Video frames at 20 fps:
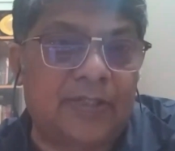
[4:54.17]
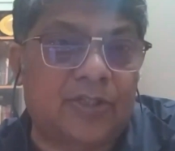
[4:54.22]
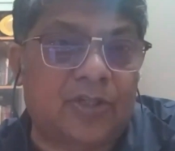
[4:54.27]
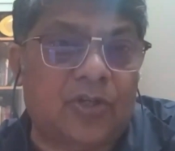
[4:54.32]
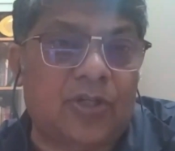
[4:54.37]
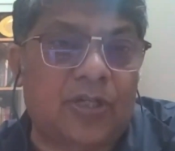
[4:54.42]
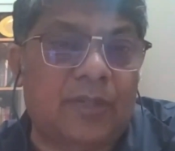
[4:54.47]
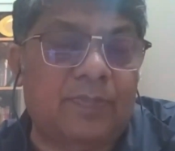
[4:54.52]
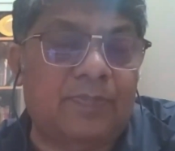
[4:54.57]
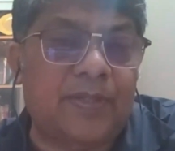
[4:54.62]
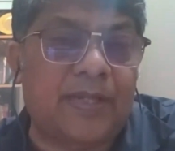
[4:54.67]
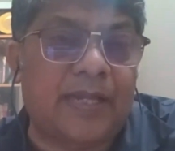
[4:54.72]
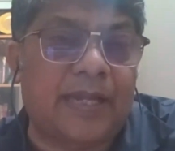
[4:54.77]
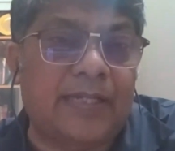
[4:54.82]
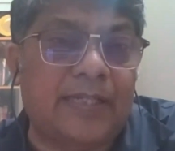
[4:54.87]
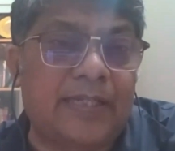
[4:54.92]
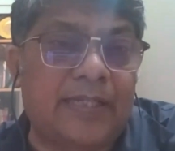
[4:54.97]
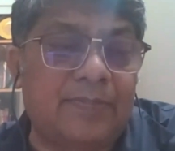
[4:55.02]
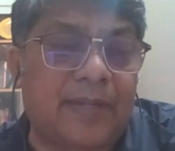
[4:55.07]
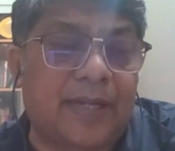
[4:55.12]
যখন আপনি
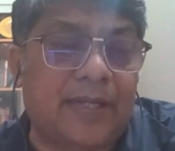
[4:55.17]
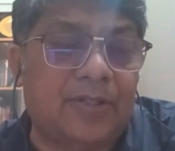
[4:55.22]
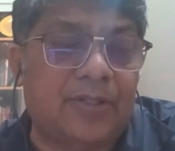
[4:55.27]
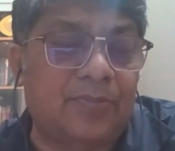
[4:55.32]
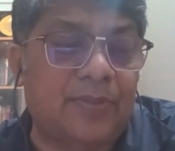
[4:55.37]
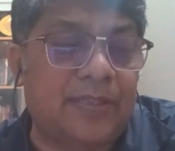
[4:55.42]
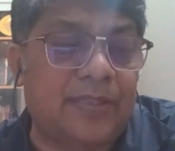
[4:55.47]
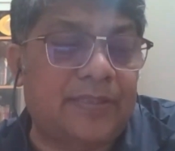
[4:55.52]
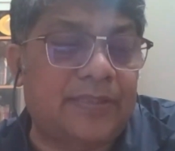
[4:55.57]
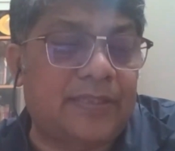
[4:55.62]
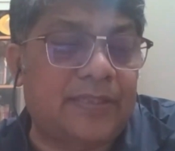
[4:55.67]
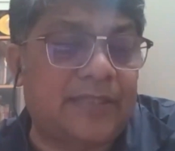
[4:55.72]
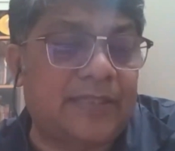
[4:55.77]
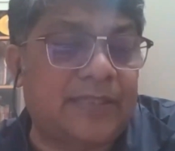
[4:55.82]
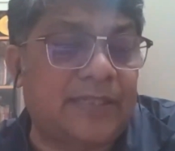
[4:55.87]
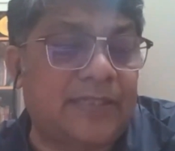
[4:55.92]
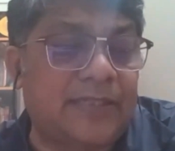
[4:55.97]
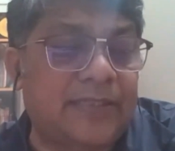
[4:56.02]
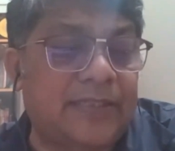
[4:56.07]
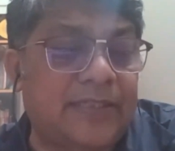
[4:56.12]
অ্যান্টি মাইক্রোবিয়াল
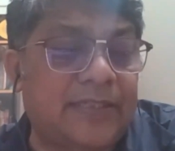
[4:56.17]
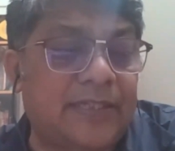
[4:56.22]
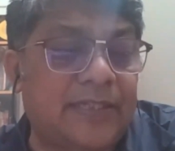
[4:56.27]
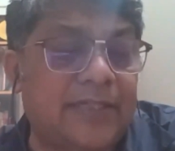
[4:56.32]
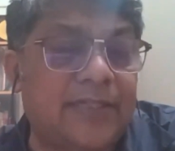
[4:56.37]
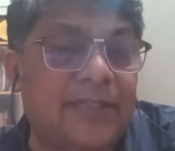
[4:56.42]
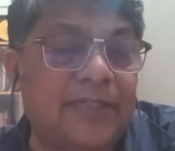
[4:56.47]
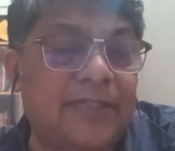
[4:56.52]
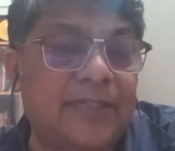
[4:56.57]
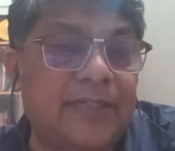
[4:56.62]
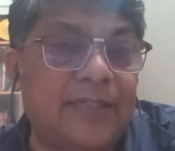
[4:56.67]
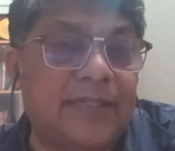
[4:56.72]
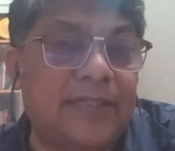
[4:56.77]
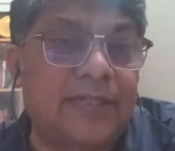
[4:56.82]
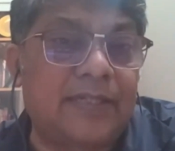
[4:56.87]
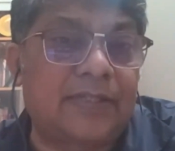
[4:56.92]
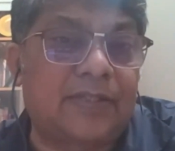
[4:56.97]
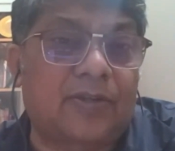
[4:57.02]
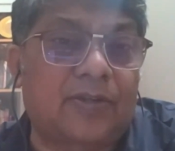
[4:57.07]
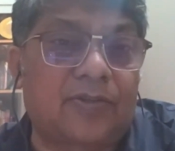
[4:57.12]
চিকিৎসা দিচ্ছেন
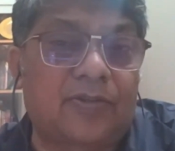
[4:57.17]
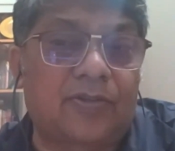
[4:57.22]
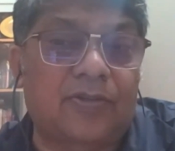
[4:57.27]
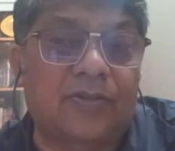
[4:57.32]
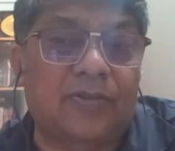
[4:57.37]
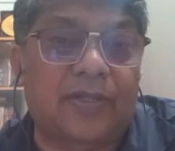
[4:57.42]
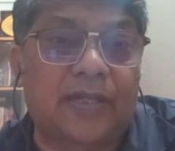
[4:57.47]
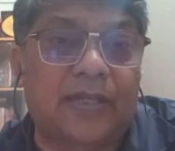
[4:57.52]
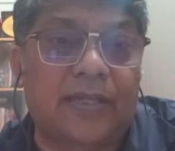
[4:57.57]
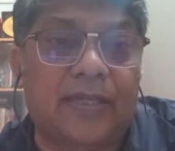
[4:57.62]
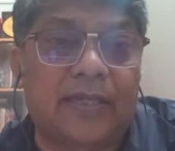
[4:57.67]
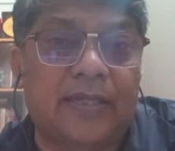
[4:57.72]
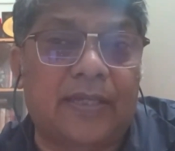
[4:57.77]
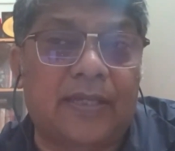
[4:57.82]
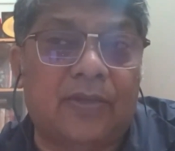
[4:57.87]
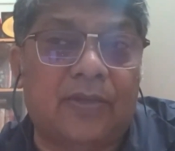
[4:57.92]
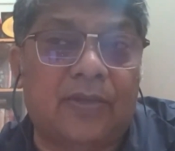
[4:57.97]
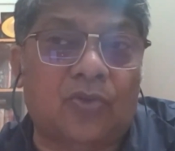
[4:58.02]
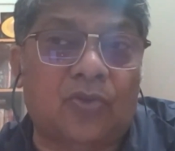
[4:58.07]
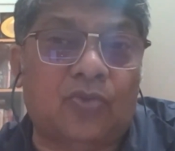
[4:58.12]
তখন
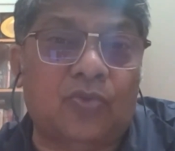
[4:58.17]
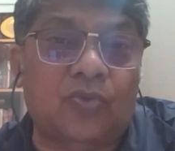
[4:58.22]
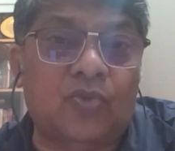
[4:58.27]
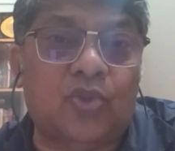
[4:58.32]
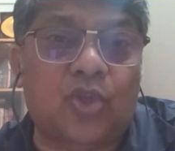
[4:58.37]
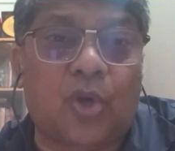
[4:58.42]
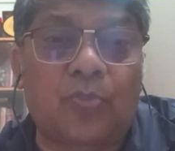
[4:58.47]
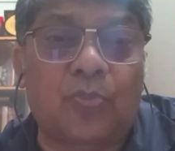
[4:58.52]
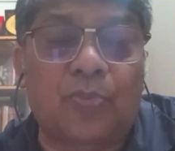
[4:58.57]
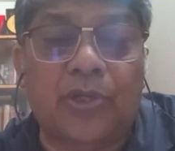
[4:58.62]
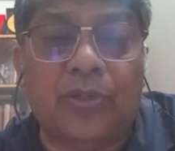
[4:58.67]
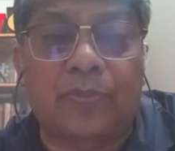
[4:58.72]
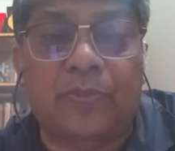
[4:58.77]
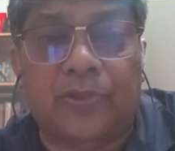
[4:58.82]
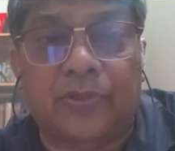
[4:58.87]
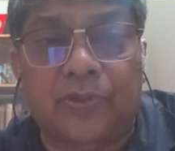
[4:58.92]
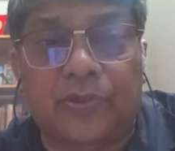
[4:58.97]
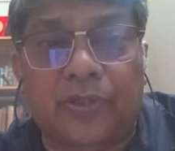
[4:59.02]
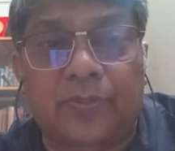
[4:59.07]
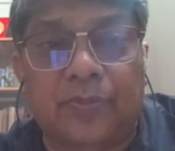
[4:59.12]
কত সময়ের
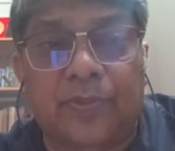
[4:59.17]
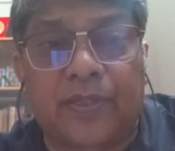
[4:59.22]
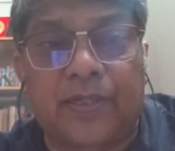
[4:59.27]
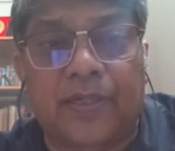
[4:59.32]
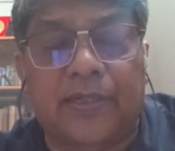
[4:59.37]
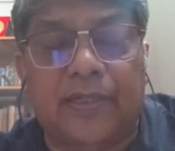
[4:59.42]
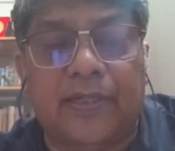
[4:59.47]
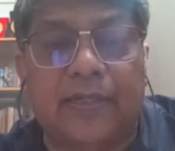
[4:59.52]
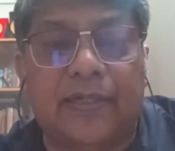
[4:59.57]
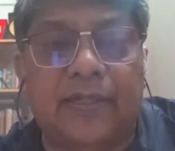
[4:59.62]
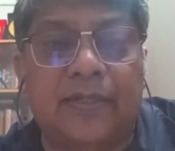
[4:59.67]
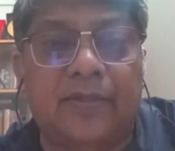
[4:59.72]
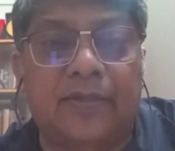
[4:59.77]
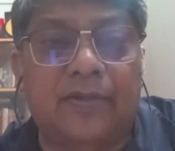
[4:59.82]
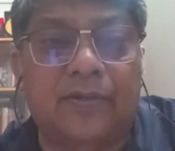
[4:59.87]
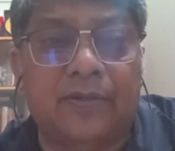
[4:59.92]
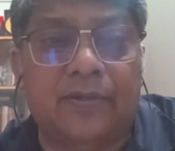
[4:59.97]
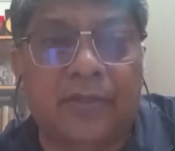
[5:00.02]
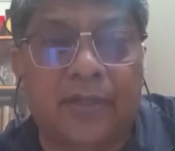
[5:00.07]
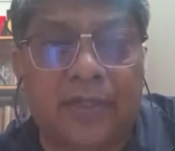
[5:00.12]
ভিতর দিবেন এটা নিয়ে
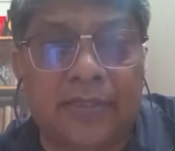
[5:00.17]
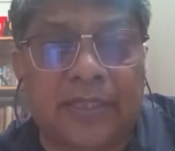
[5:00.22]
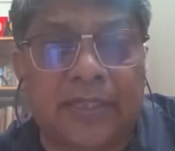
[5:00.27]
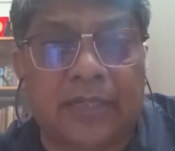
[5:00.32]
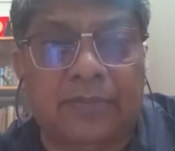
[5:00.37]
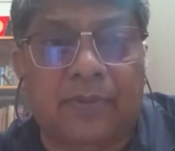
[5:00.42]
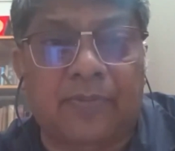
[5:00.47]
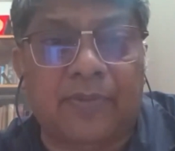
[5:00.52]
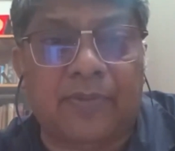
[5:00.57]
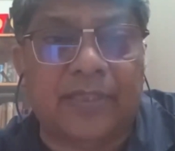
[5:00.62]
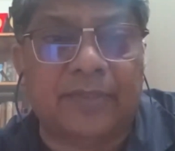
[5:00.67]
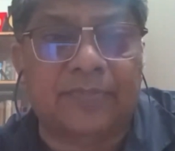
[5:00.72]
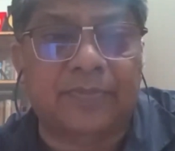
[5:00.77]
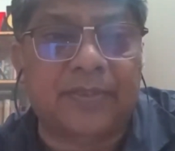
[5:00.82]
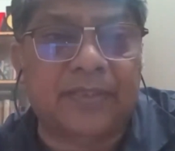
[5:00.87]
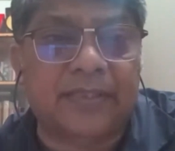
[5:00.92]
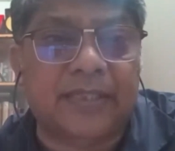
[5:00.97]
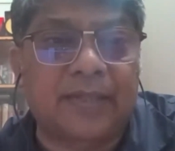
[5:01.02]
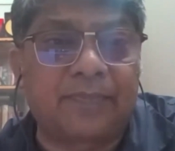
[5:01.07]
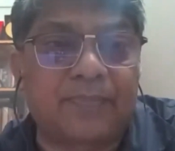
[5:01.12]
সার্ভাইভাল
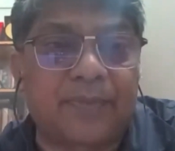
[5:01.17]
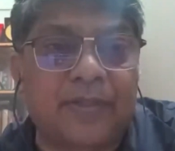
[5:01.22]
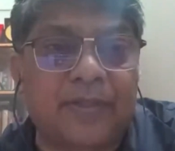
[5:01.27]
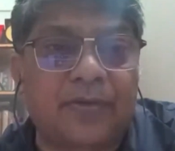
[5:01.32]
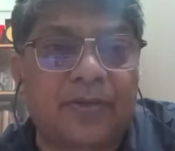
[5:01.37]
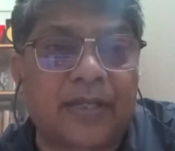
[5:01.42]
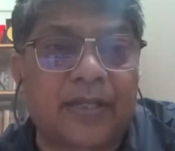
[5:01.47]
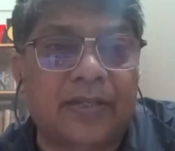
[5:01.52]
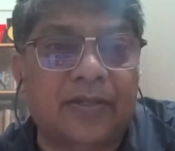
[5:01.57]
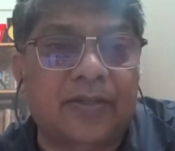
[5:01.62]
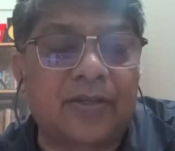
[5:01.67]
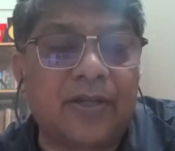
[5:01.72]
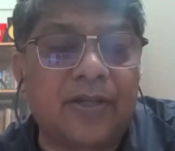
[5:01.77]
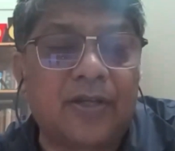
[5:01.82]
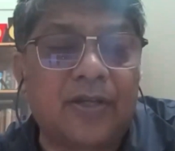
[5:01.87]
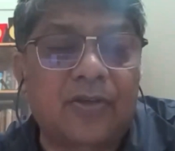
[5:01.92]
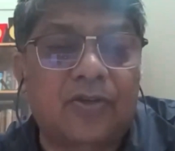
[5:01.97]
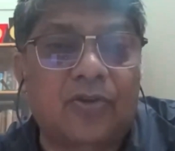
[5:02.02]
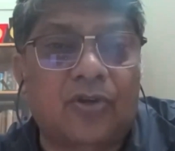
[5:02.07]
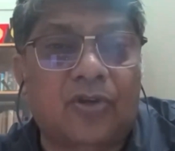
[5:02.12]
সেপসিস ক্যাম্পেইনে অনেক
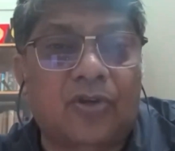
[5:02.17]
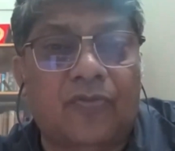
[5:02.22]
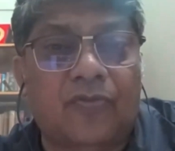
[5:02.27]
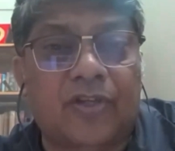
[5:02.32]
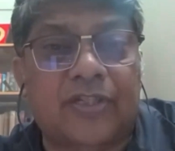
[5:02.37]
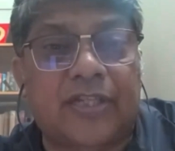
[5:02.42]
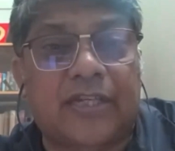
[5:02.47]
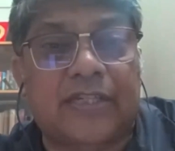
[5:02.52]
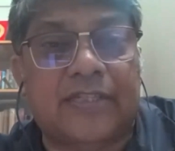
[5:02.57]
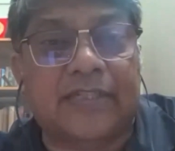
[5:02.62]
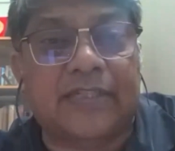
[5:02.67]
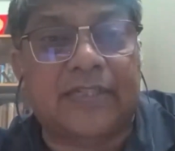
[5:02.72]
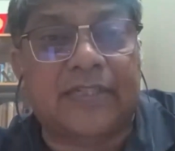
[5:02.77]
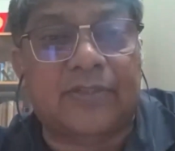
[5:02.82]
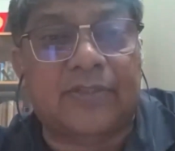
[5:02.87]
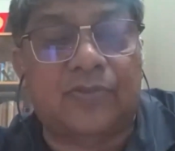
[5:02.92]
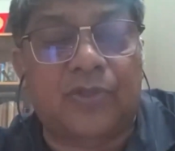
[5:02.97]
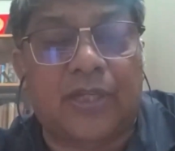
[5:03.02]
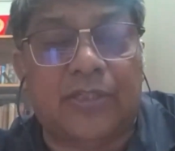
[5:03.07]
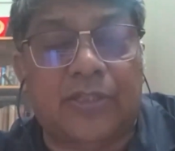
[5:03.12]
কন্ট্রোভার্সি আছে
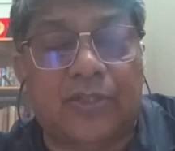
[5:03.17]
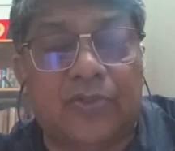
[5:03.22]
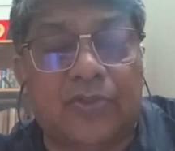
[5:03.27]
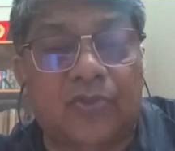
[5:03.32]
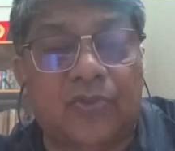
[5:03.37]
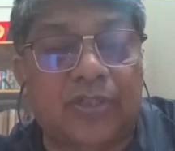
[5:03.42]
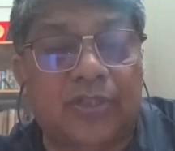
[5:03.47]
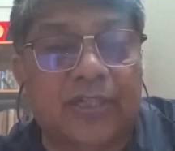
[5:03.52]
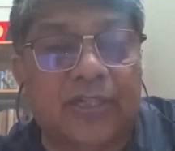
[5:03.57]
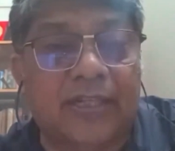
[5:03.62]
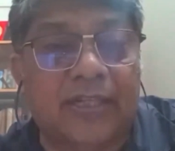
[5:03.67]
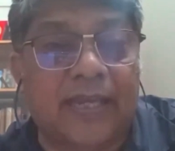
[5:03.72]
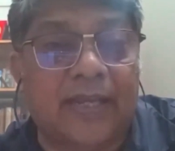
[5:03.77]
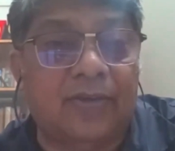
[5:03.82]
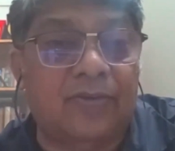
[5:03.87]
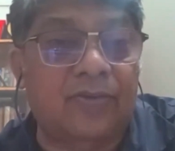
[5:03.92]
দুই হাজার ষোলো সালে এক